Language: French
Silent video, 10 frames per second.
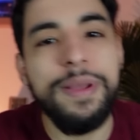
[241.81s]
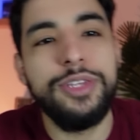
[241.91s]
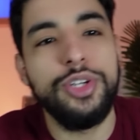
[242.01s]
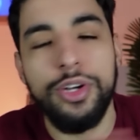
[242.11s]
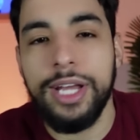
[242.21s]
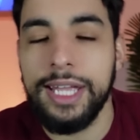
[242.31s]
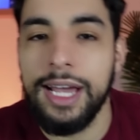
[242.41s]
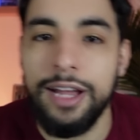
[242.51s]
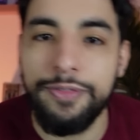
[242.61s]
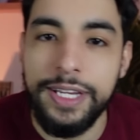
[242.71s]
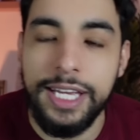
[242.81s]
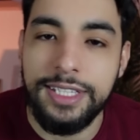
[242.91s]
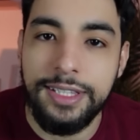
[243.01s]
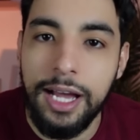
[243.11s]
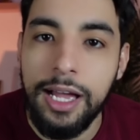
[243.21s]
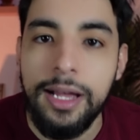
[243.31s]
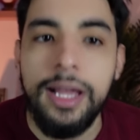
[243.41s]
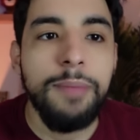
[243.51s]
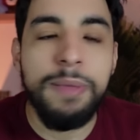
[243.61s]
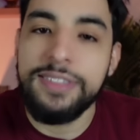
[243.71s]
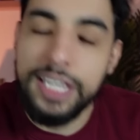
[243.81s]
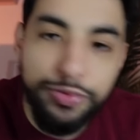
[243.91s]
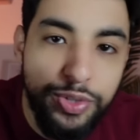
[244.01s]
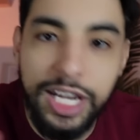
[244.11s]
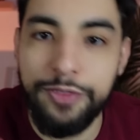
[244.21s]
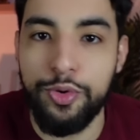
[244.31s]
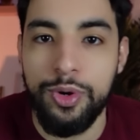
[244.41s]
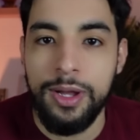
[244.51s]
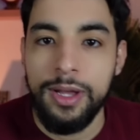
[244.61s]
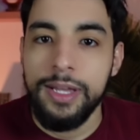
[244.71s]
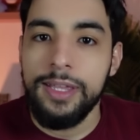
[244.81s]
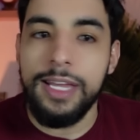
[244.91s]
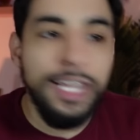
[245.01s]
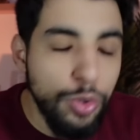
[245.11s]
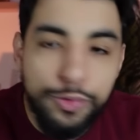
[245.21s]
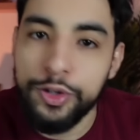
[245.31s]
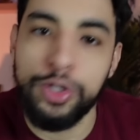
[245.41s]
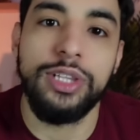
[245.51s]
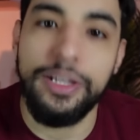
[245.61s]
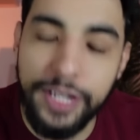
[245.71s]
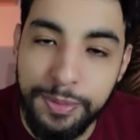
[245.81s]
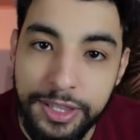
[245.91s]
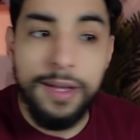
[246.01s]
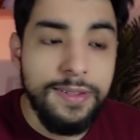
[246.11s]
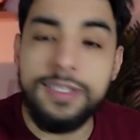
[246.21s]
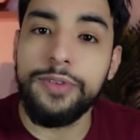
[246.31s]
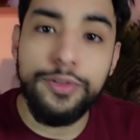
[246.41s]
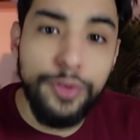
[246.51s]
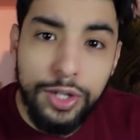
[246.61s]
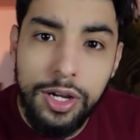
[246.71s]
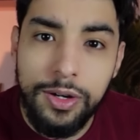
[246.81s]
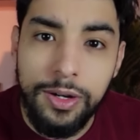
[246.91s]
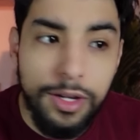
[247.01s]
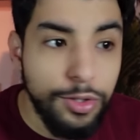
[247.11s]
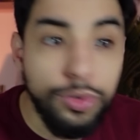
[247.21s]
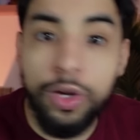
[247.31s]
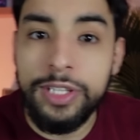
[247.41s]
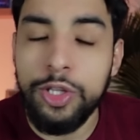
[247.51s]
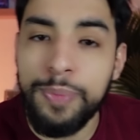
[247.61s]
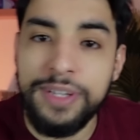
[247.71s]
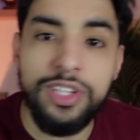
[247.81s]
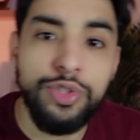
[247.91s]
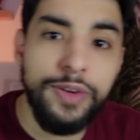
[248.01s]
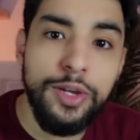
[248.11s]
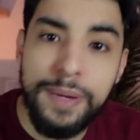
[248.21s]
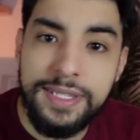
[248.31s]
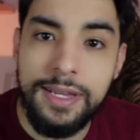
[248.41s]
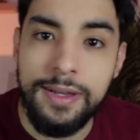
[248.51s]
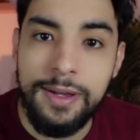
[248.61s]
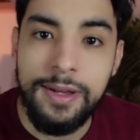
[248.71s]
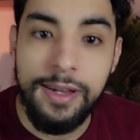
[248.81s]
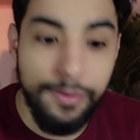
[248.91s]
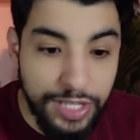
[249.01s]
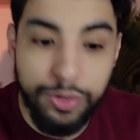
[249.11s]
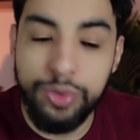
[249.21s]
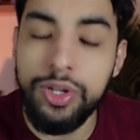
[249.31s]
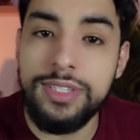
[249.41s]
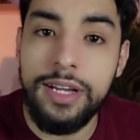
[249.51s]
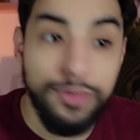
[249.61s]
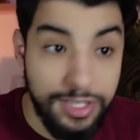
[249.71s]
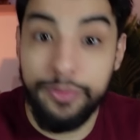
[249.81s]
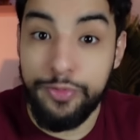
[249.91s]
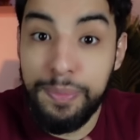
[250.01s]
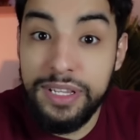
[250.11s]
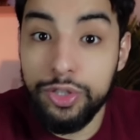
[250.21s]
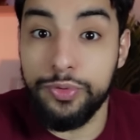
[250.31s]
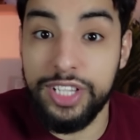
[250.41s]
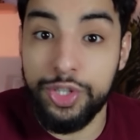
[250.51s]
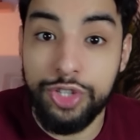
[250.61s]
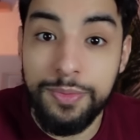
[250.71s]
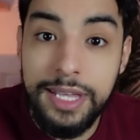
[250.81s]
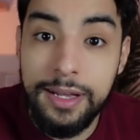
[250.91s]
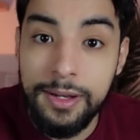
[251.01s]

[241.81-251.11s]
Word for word: tu connais rien à l'Afrique, etc. Ben ça je vous le dis à vous, il est où le folklore d'Afrique maintenant C'est ça votre folklore Qu'une trentaine de personnes ils ont failli passer. Vous êtes content de ça Ça vous fait plaisir de voir des choses comme ça